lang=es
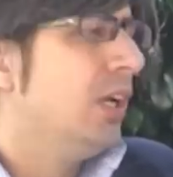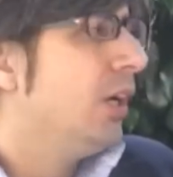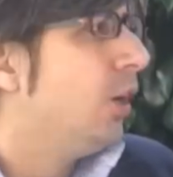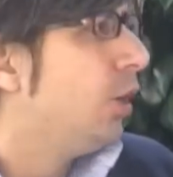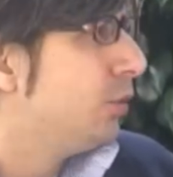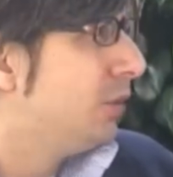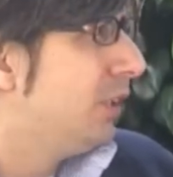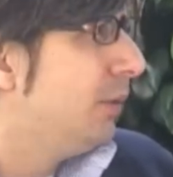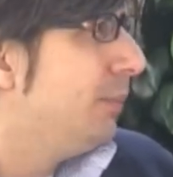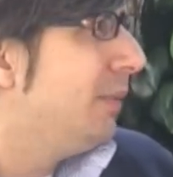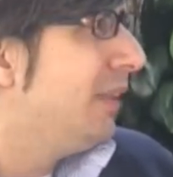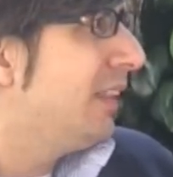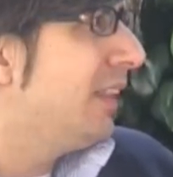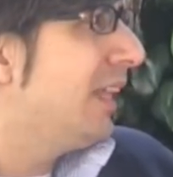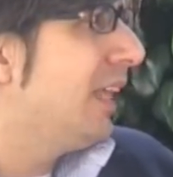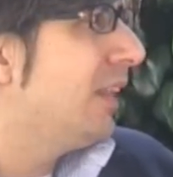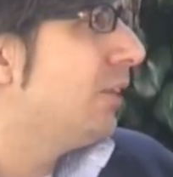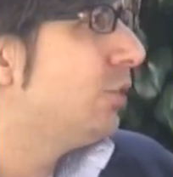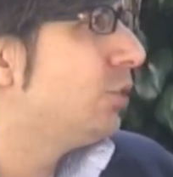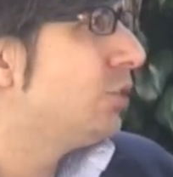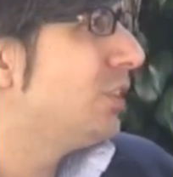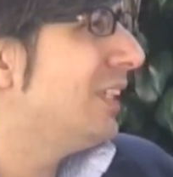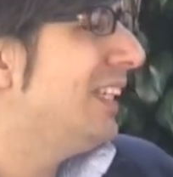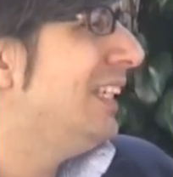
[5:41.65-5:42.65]

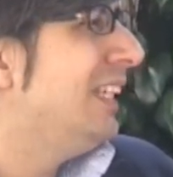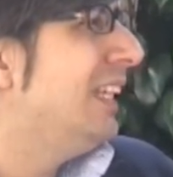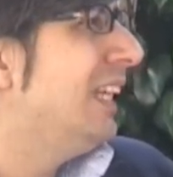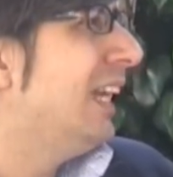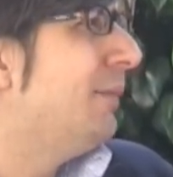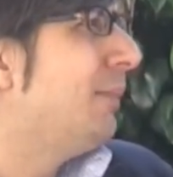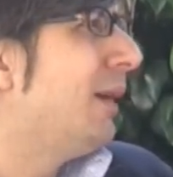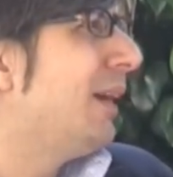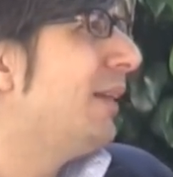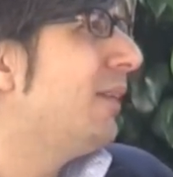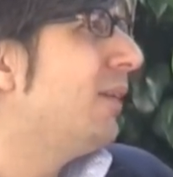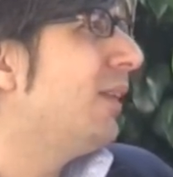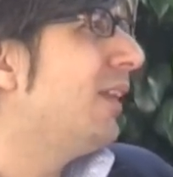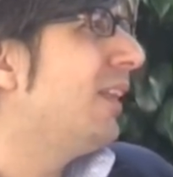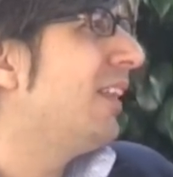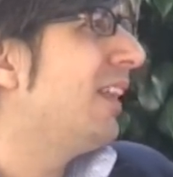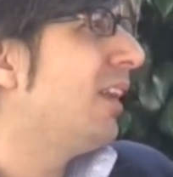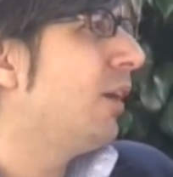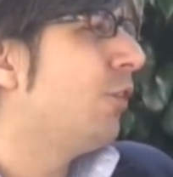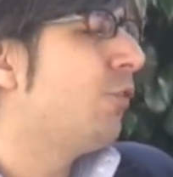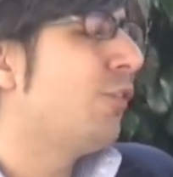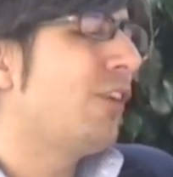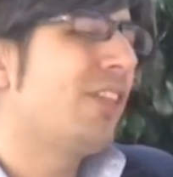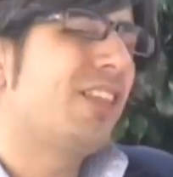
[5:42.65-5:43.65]
optimizados y va
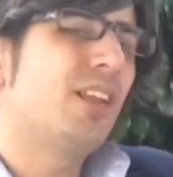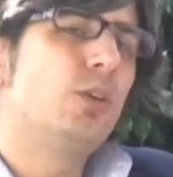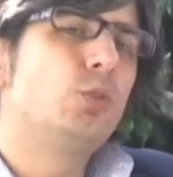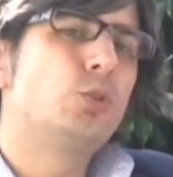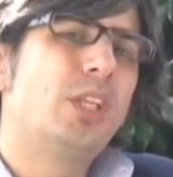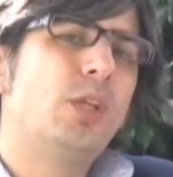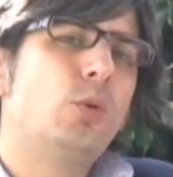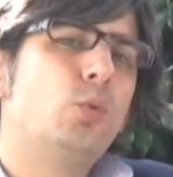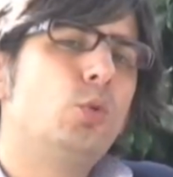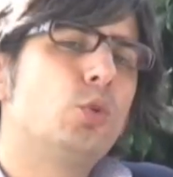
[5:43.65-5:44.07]
a ofrecerle usted